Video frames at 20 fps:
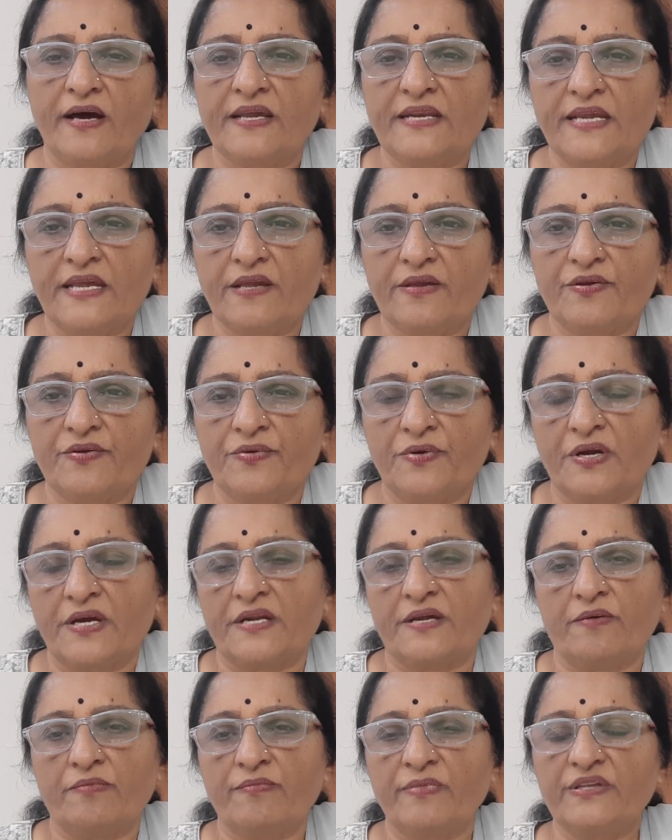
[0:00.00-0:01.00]
అనే ఒక
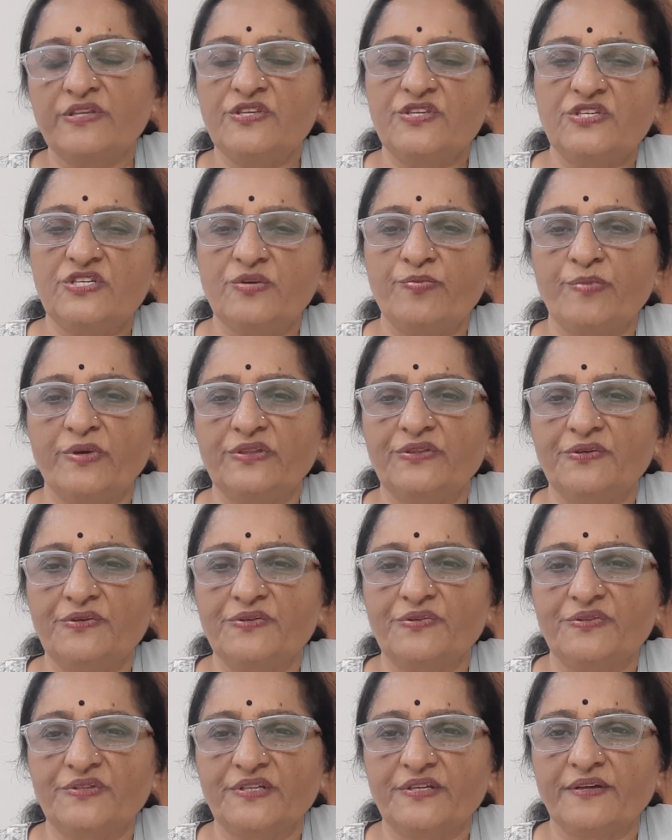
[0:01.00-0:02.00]
మంచి మందు
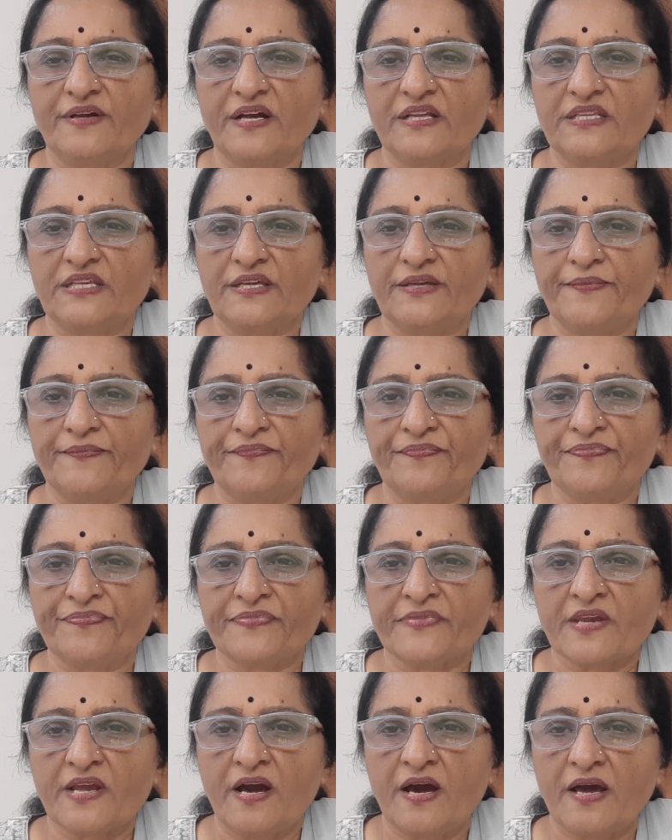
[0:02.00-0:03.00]
ఉంటుంది అది
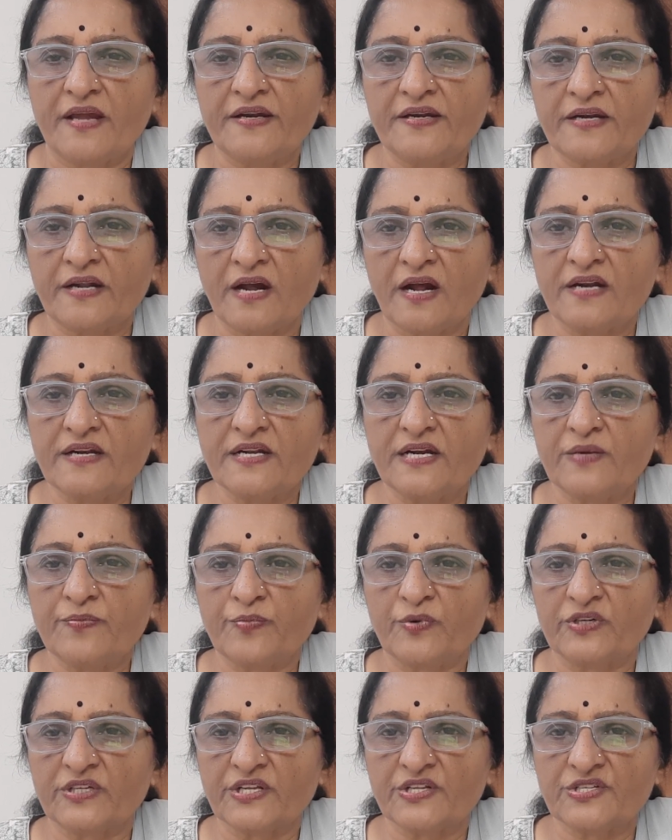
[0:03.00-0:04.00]
హన్ హండ్రెడ్
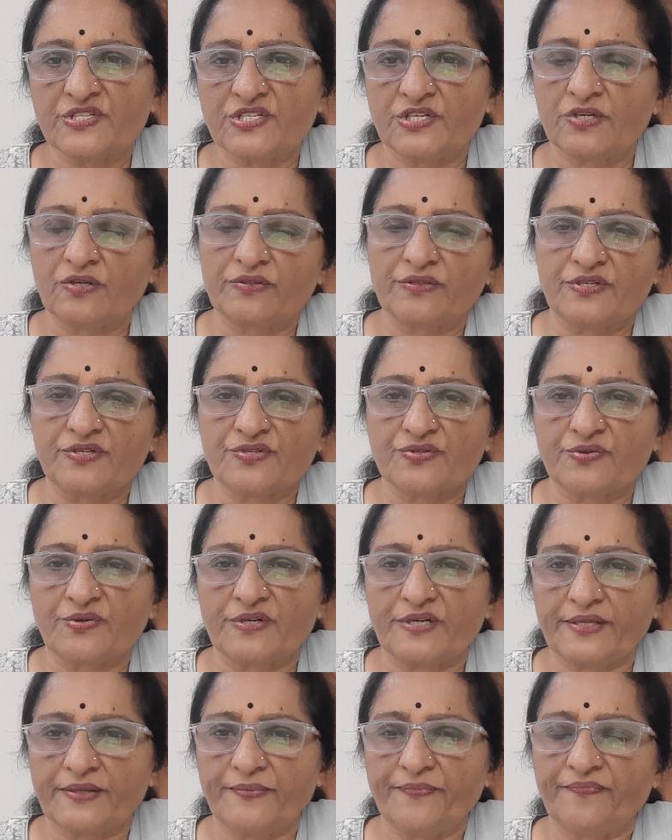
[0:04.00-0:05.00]
పొటెన్షియల్లో
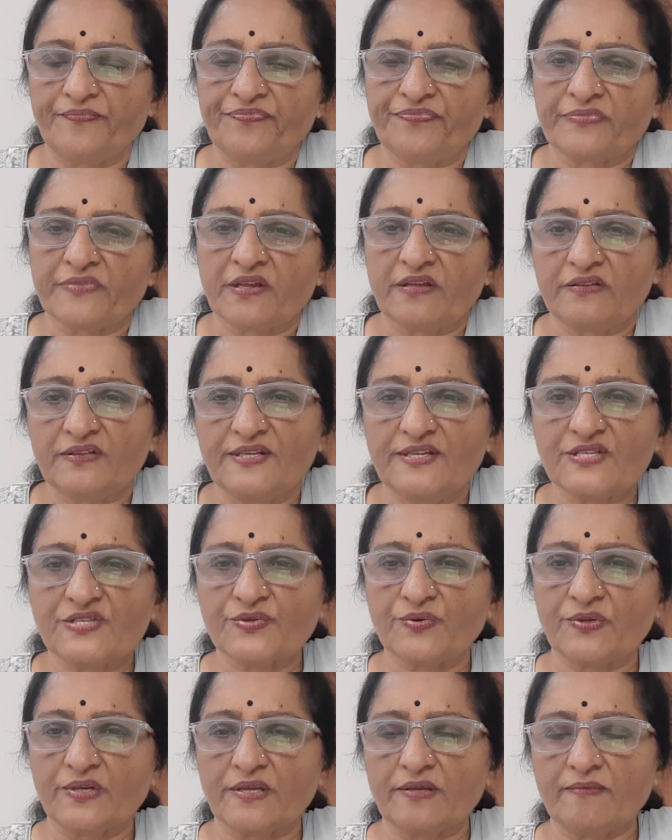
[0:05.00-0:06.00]
తీసుకోండి
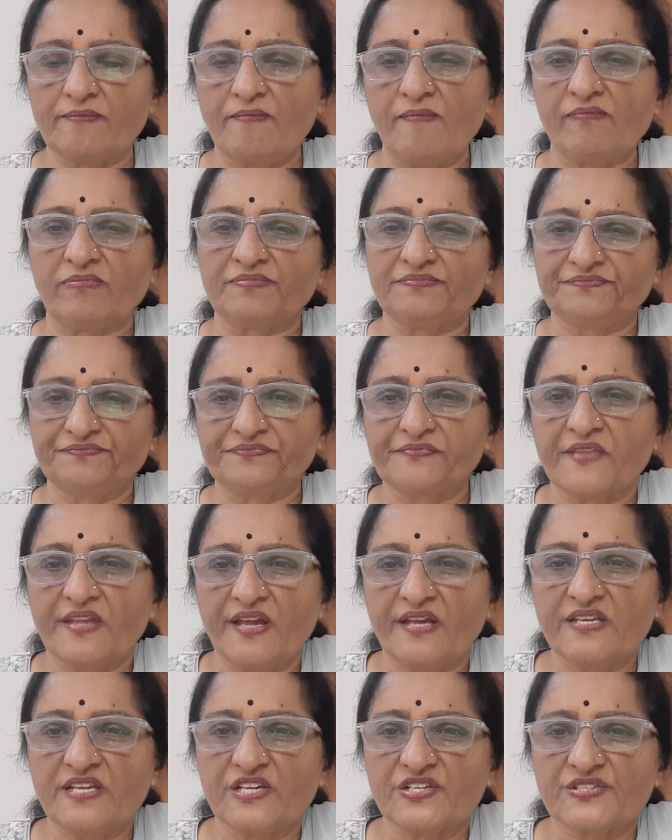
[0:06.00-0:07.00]
తీసుకొని
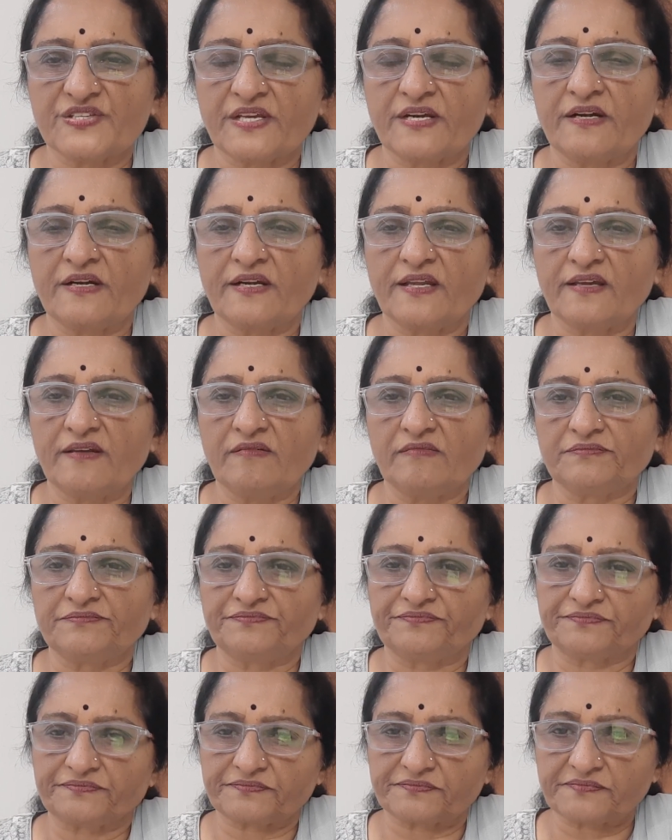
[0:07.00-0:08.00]
ఏం చేస్తారంటే
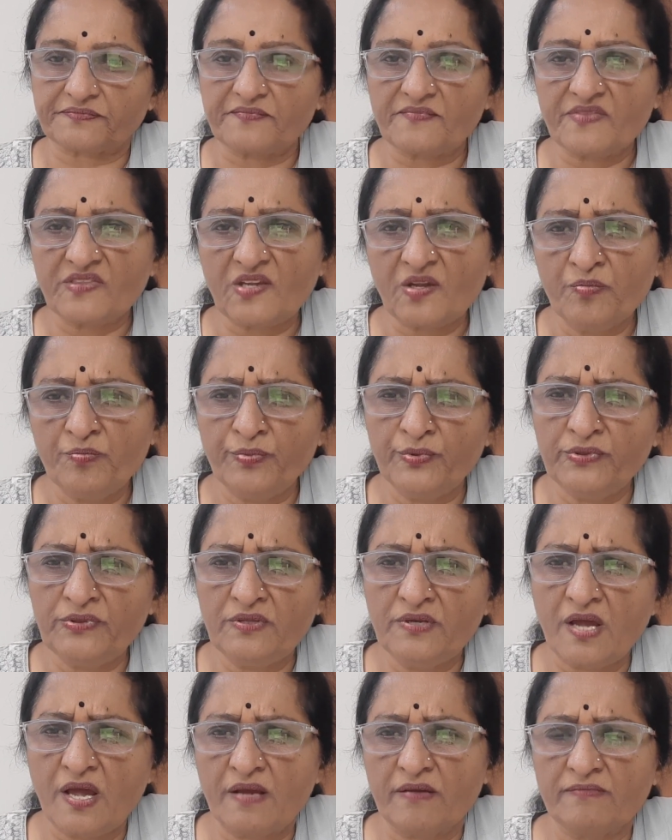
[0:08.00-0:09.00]

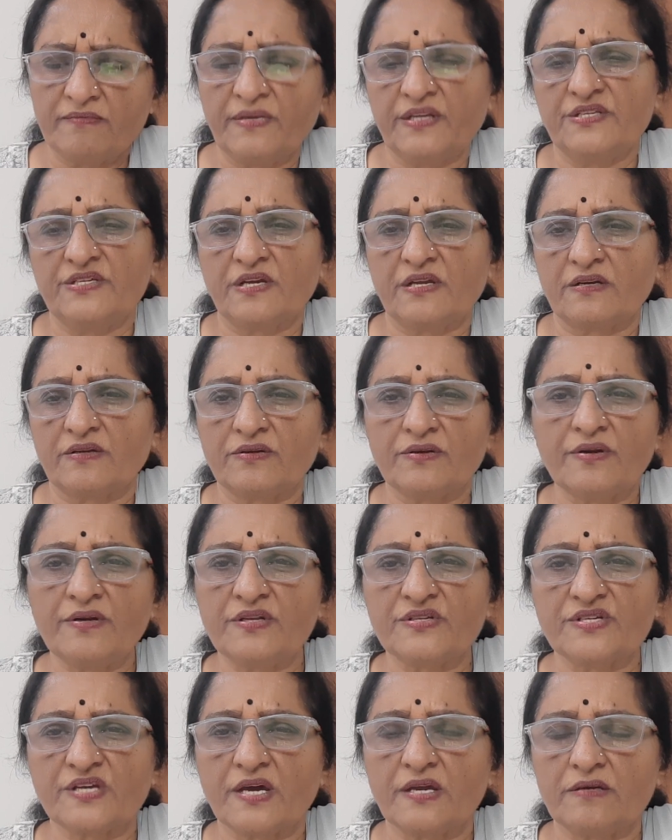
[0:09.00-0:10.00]
పొద్దున మధ్యాహ్నం
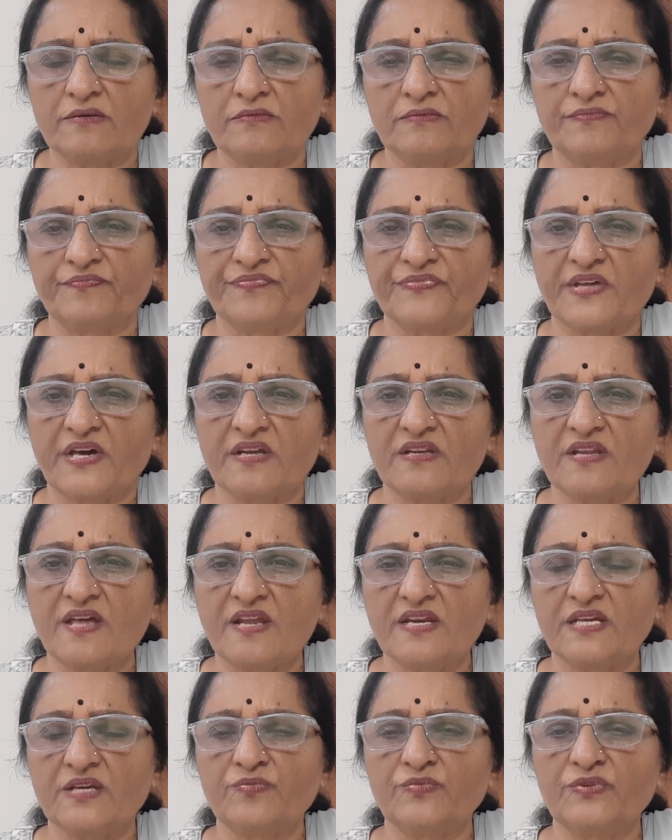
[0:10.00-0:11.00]
రెండుసార్లు
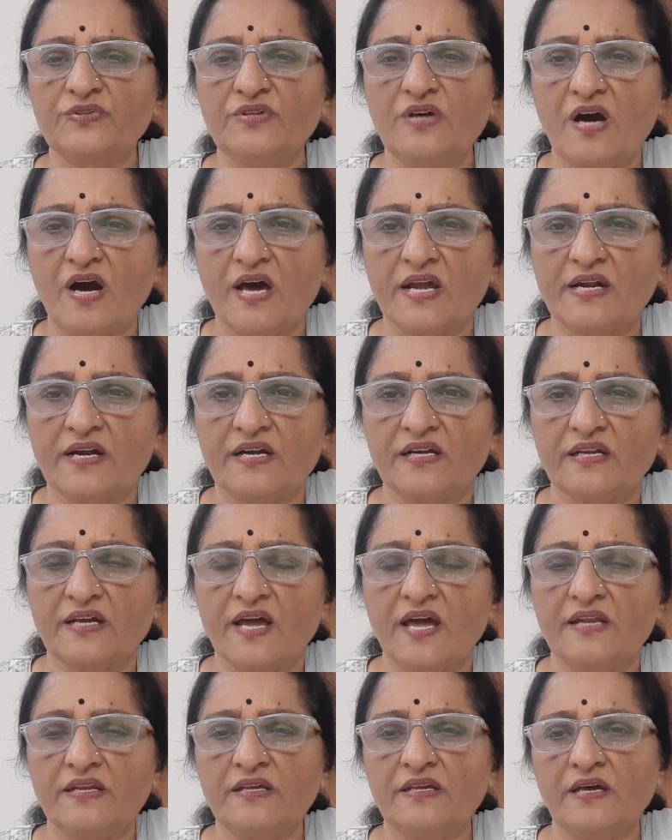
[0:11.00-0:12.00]
అన్నానికి ముందు అరగంట
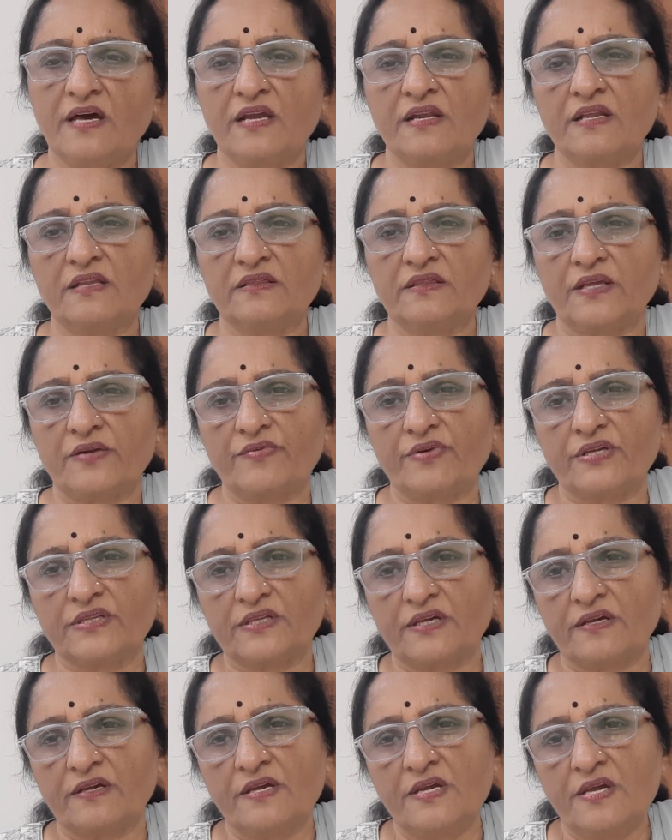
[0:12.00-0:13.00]
కానీ అన్నం
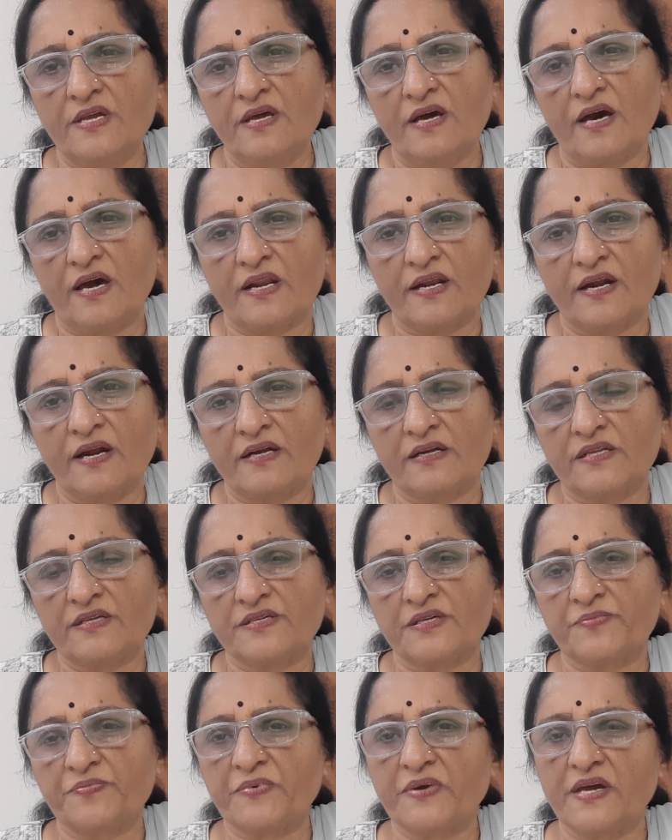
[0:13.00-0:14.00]
తర్వాత అరగంట
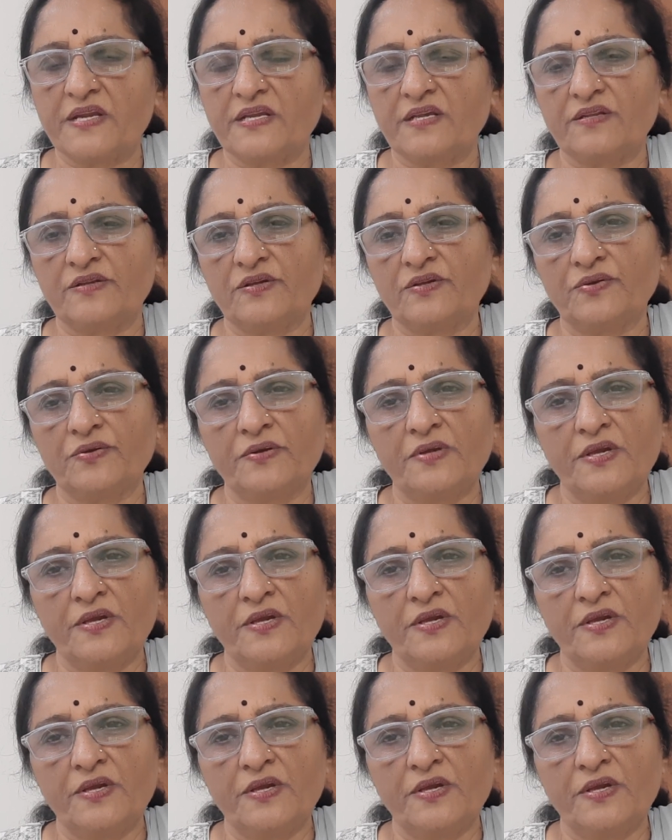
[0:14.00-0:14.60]
సేపు కానీ అని